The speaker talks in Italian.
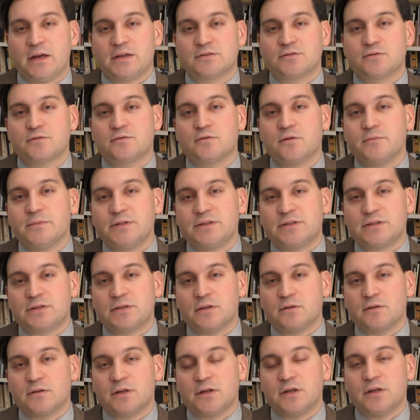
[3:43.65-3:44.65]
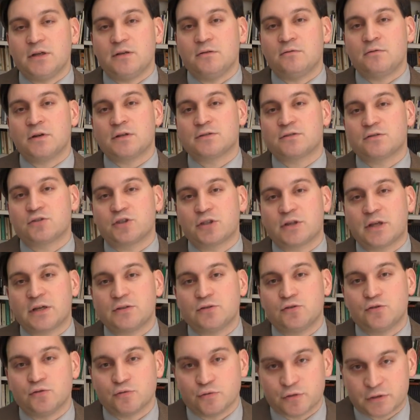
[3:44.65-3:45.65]
La sottomissione in una
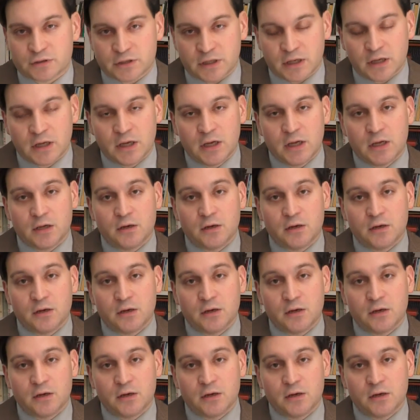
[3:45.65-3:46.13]
società giusta